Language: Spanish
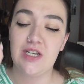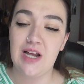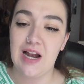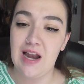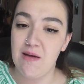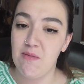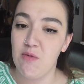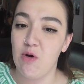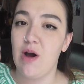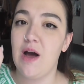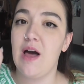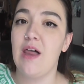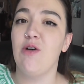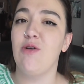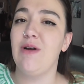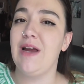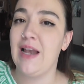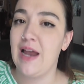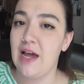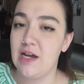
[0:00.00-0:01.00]
ya la he
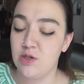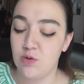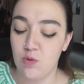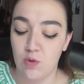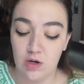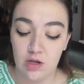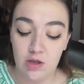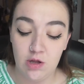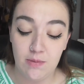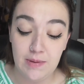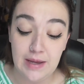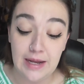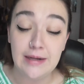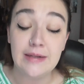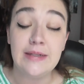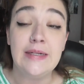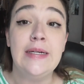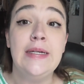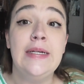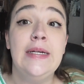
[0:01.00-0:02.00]
mojado y la he escurrido bien
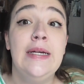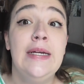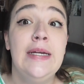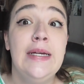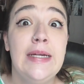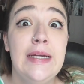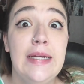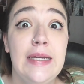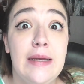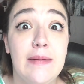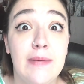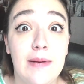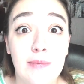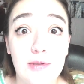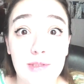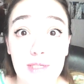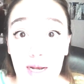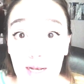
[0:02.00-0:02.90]
y vamos